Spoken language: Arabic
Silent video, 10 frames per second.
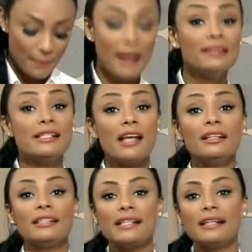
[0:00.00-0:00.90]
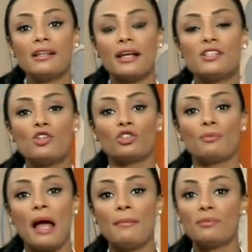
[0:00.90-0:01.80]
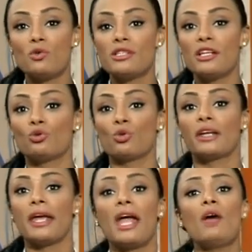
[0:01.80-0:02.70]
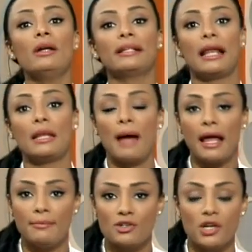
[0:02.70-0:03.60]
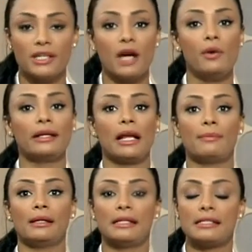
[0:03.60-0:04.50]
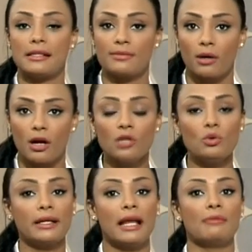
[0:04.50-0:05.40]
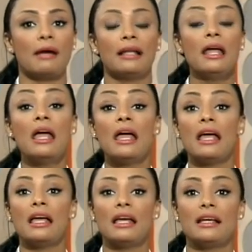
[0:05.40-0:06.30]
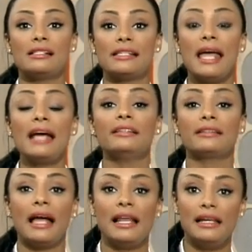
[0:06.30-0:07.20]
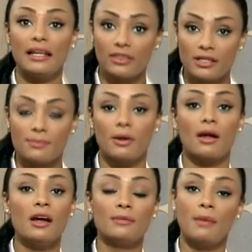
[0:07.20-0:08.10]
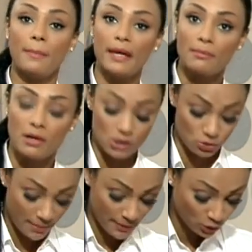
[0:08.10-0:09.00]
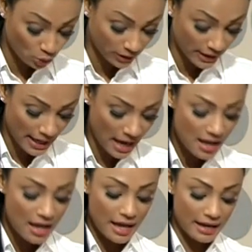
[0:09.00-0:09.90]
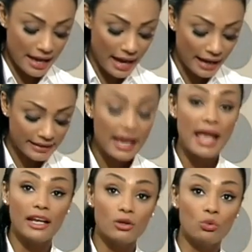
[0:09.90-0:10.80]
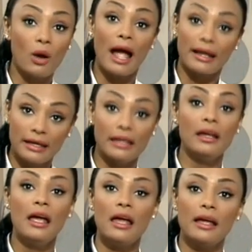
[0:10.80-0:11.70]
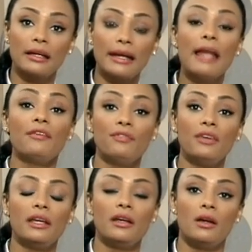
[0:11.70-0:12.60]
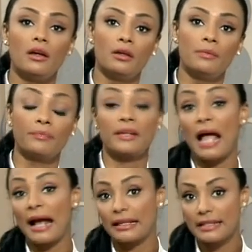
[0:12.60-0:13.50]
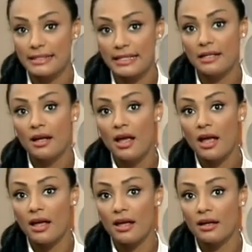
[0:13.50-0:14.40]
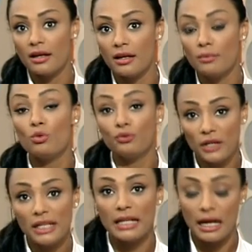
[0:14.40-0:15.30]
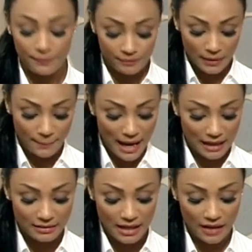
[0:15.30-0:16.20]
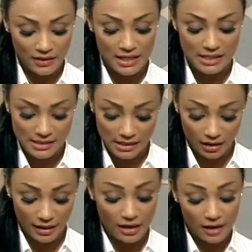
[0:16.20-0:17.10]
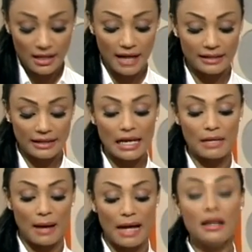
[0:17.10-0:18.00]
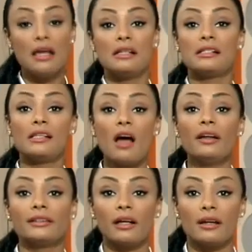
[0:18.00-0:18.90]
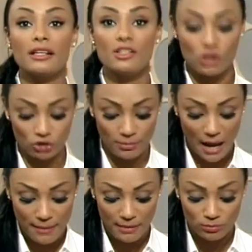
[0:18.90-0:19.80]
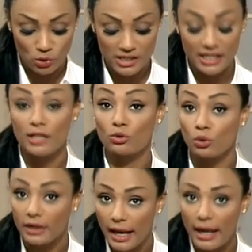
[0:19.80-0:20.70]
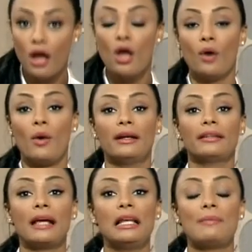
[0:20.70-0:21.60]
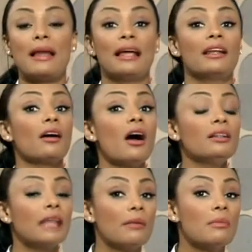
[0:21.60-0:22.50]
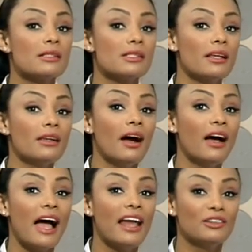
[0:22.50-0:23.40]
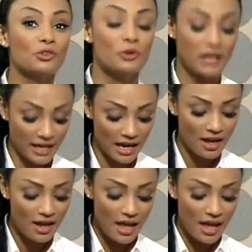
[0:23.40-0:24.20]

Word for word: بعد زياره السيد الرئيس دكتور محمد مرسي لتركيا والكلام عن مشاريع والكلام عن استثمارات والكلام عن آه، آه، زياده الاستثمارات ما بين مصر وما بين تركيا الحقيقه انه حقيقي كان في آه، حاجات كتير آه، مفيده بعد هذه الزياره النهارده هنتكلم عن زياره الرئيس دكتور محمد مرسي لتركيا وهنتكلم العلاقات المصريه التركيه